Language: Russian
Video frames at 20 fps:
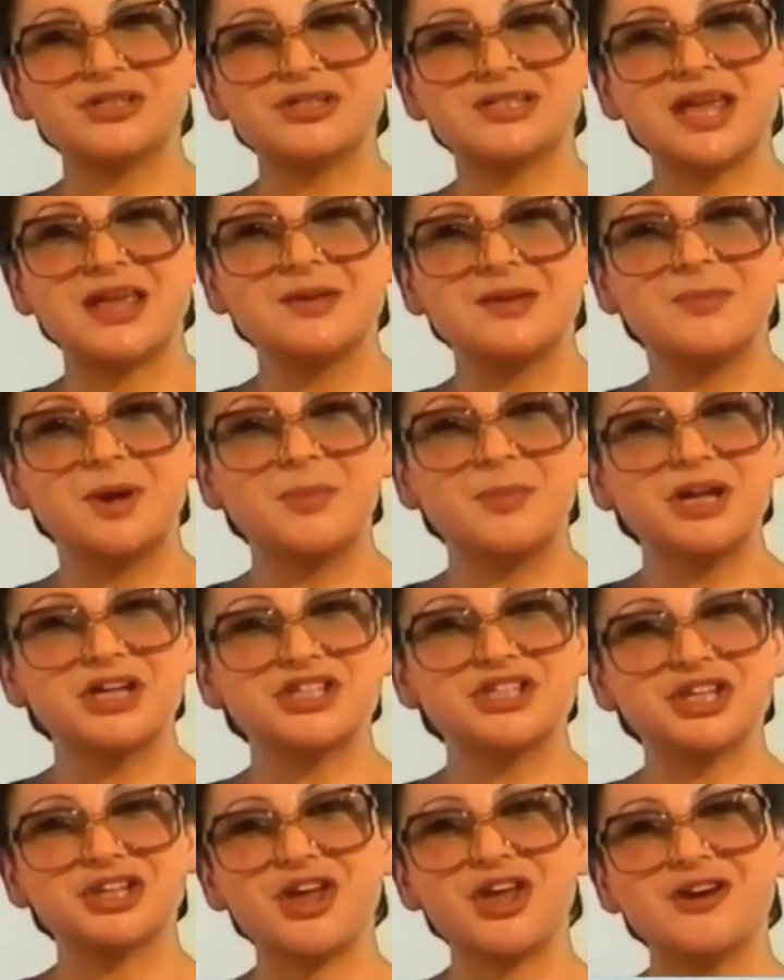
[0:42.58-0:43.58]
прожили в
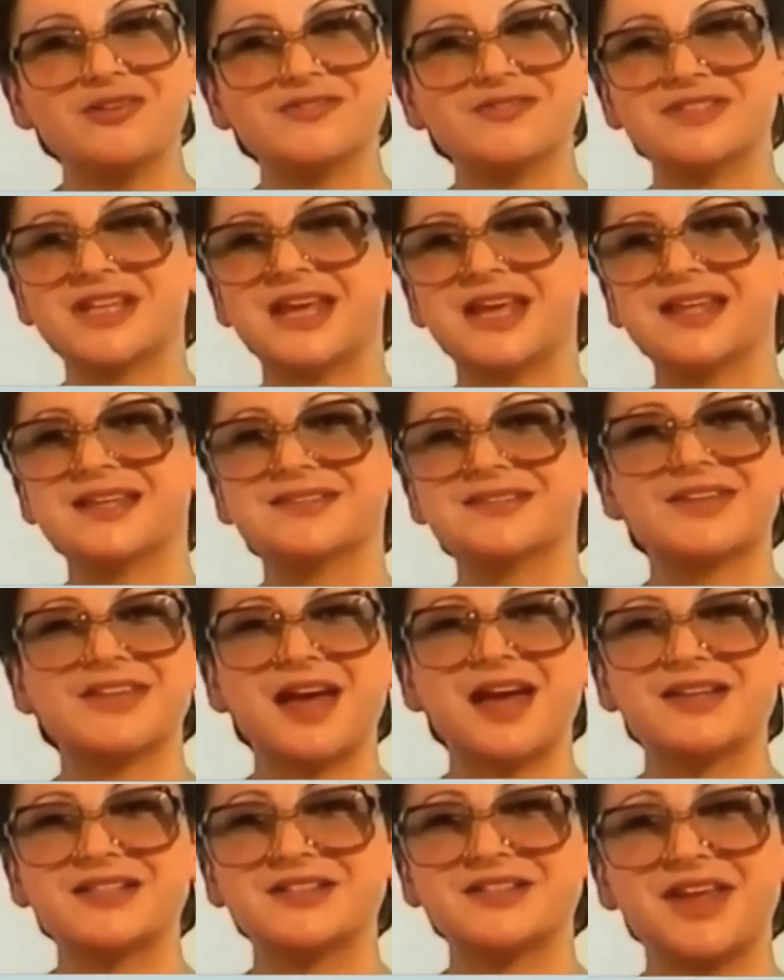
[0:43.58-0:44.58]
любви и согласии
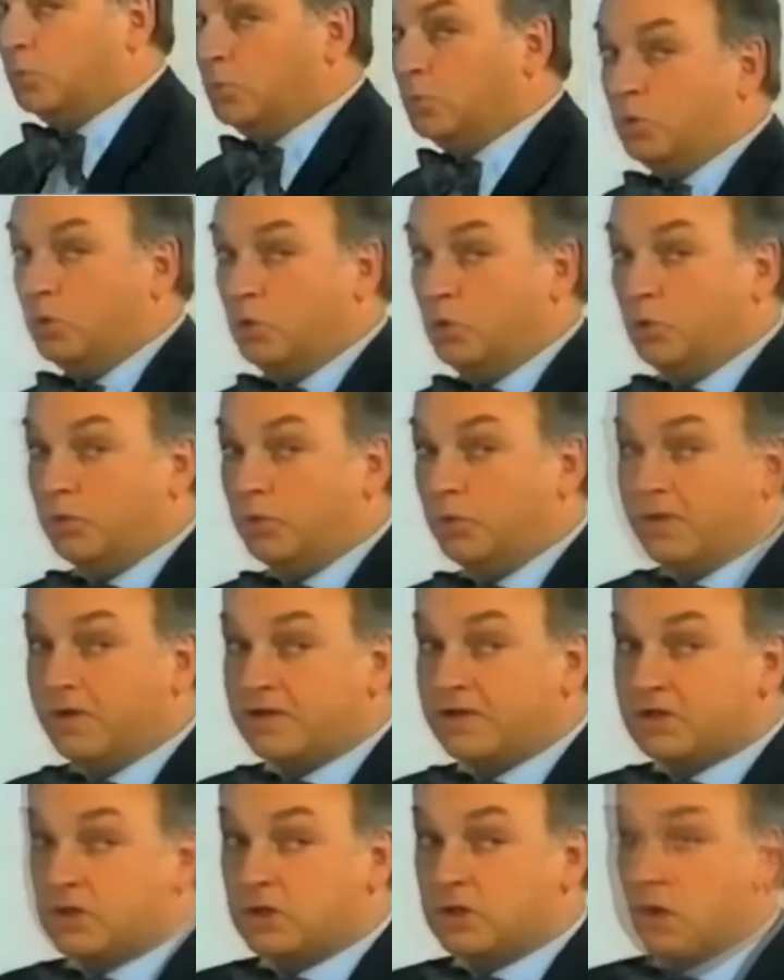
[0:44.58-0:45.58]
больше 30
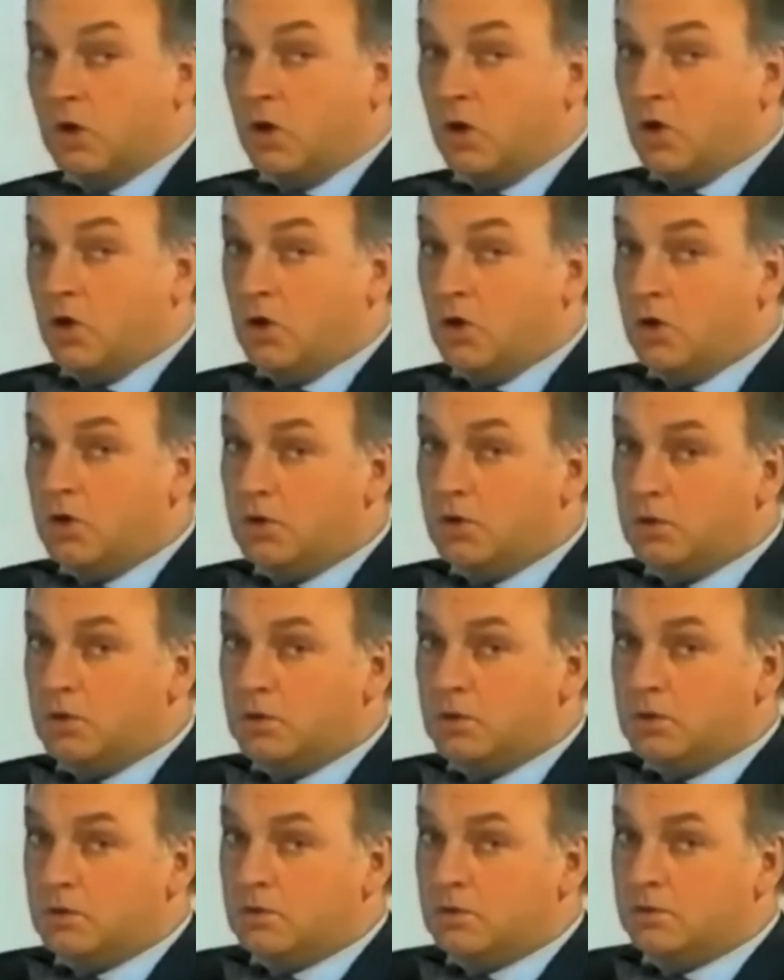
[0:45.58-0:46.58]
лет и давно
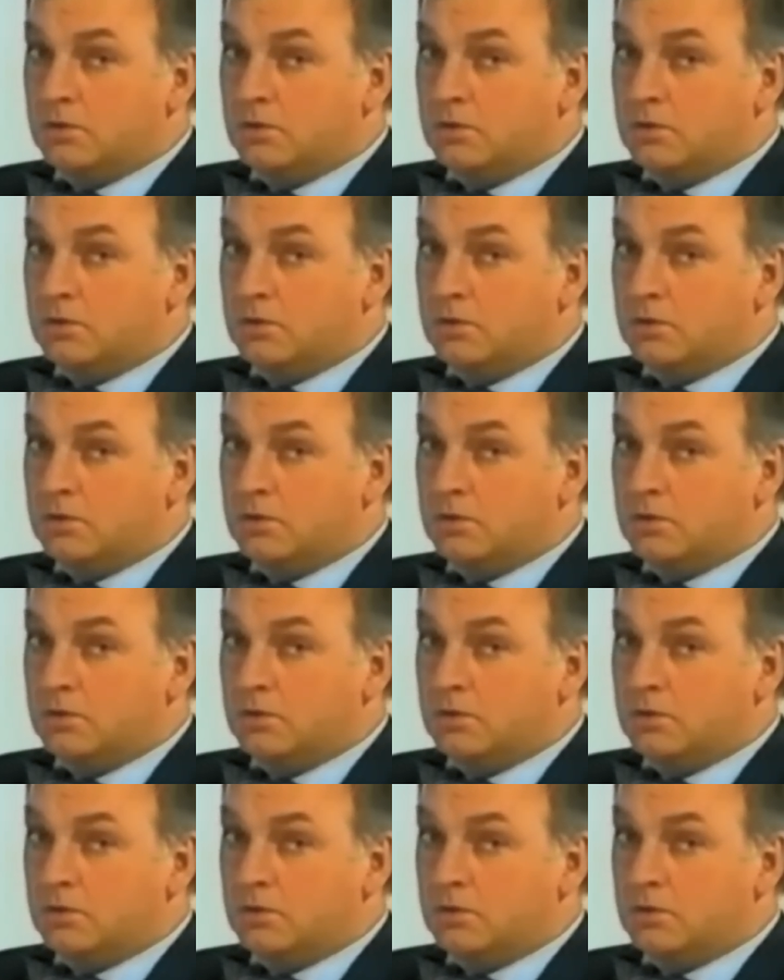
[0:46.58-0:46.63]
стали